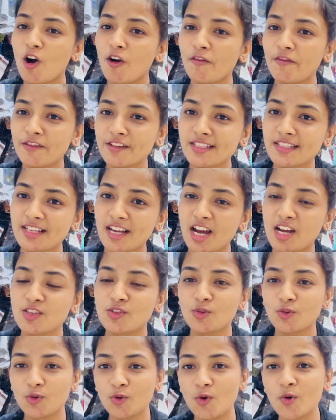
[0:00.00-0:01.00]
ऑफिस का
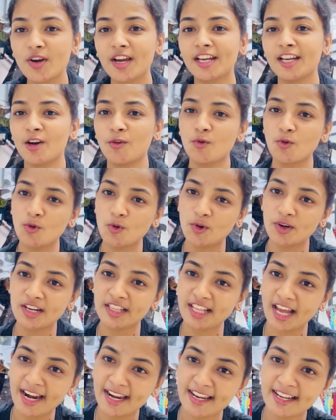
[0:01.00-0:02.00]
जो लोग है ना वो लोगों
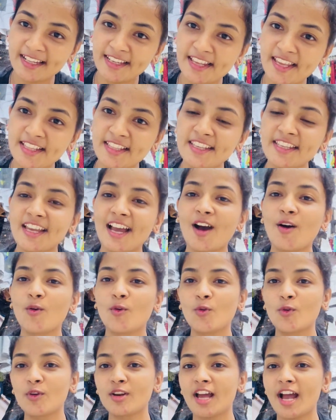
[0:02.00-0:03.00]
ने डालने नहीं दिया
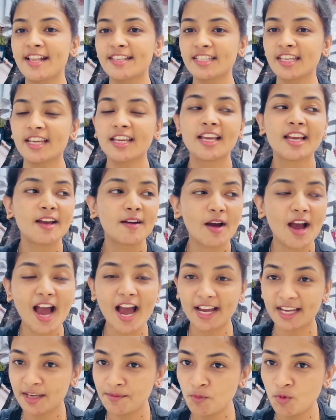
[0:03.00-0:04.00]
वो लोगों ने आज
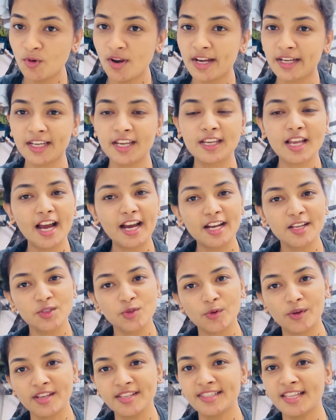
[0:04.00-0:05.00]
आके बोला कि अगर
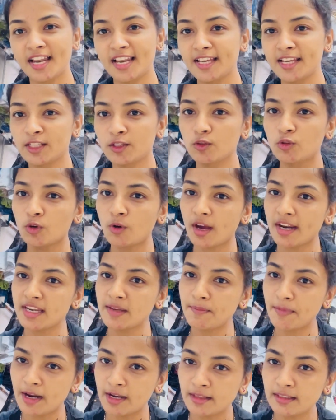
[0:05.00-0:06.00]
सुकेस डालेंगे तो दुकान
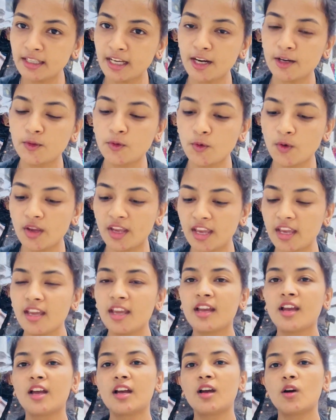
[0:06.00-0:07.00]
ही बंद कर दोगे
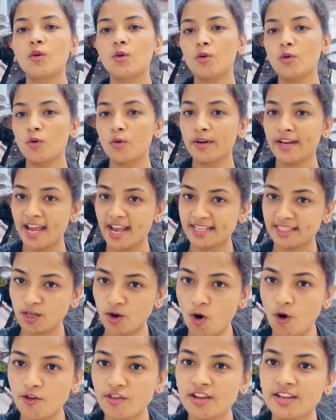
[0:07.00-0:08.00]
उन लोगों ने ऐसे
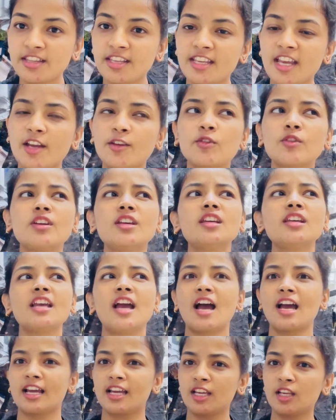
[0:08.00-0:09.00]
ऑर्डर दिया क्योंकि
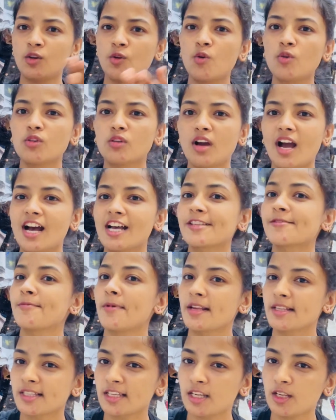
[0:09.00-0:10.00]
यहाँ के लोग
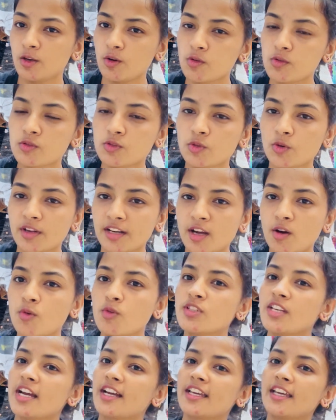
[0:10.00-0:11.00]
आसपास के लोग जो है ना
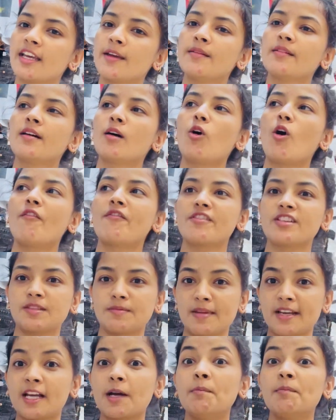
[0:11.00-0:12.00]
वो जाके
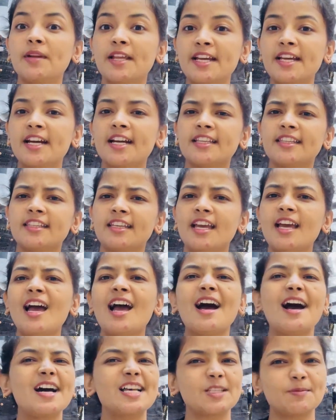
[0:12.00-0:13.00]
ऑफिस में कंप्लेन करते
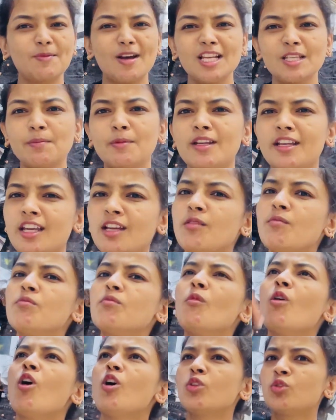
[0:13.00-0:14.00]
हैं आसपास भी नहीं
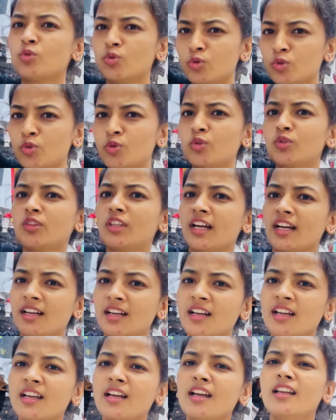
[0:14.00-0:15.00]
बहुत दूर दूर
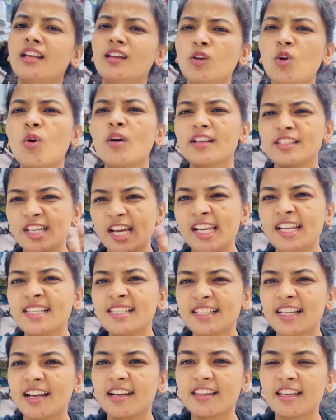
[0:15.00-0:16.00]
तक लोग
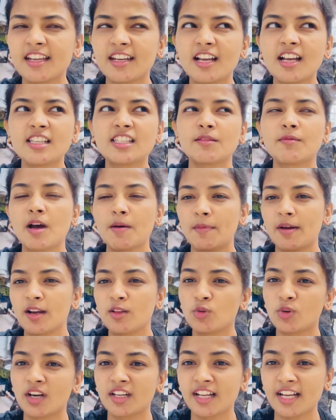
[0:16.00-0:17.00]
जेलेंस करते हैं ना जब
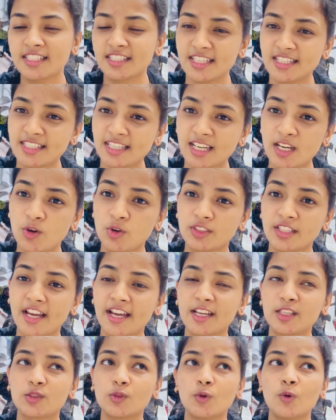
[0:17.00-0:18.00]
हमारा दुकान अच्छे से ले होता
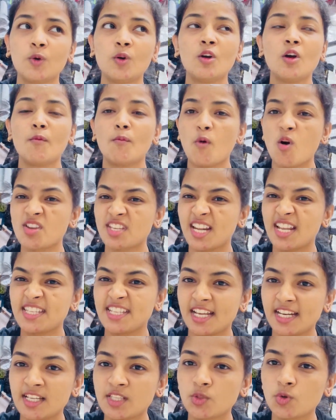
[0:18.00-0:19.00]
है तो बहुत ज़्यादा
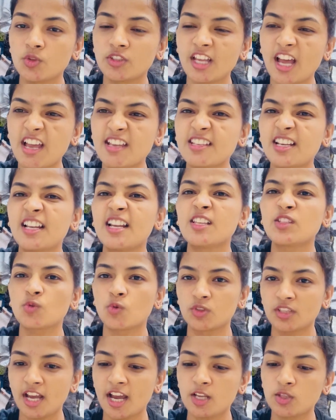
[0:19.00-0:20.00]
जेलेंस होता है जेलेंस
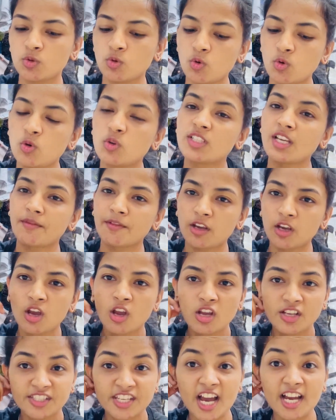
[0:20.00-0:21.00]
होता है तो वो लोग जाके
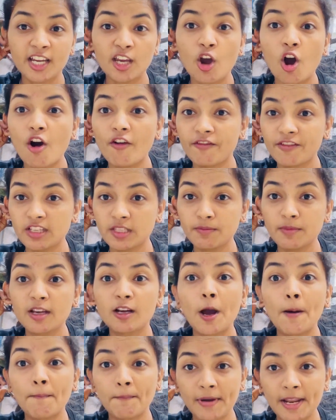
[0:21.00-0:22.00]
जाके ऑफिस
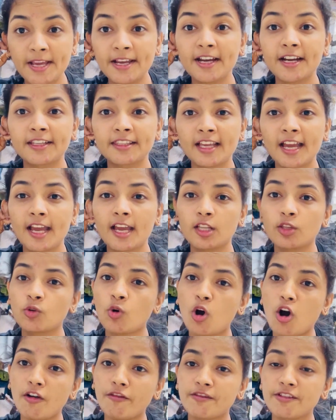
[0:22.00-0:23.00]
में कंप्लेन करता है
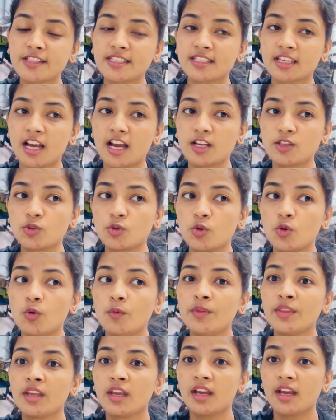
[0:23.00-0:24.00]
तो ऑफिस का जो
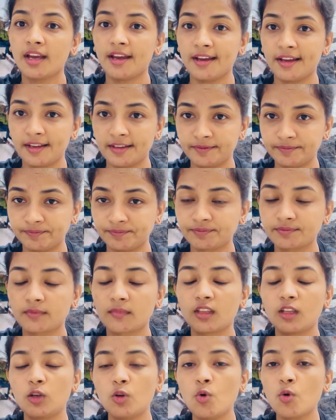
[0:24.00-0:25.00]
आ,
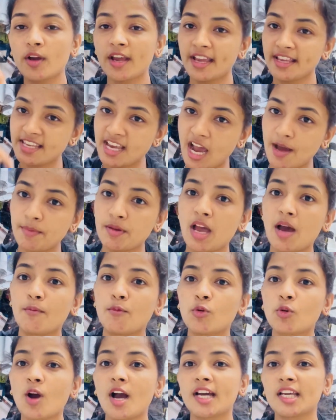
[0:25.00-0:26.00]
लोग हैं यहाँ पे
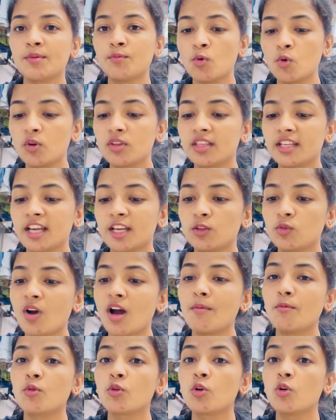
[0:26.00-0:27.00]
हम लोग आगे बोलते हैं तो
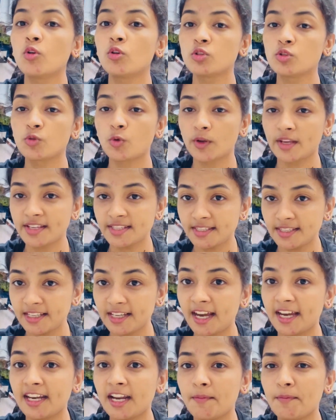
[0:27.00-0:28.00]
हम लोग को सुकेस
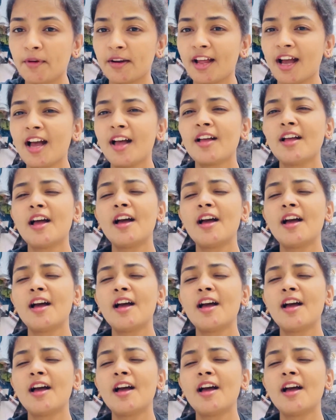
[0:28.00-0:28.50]
निकालना पड़ा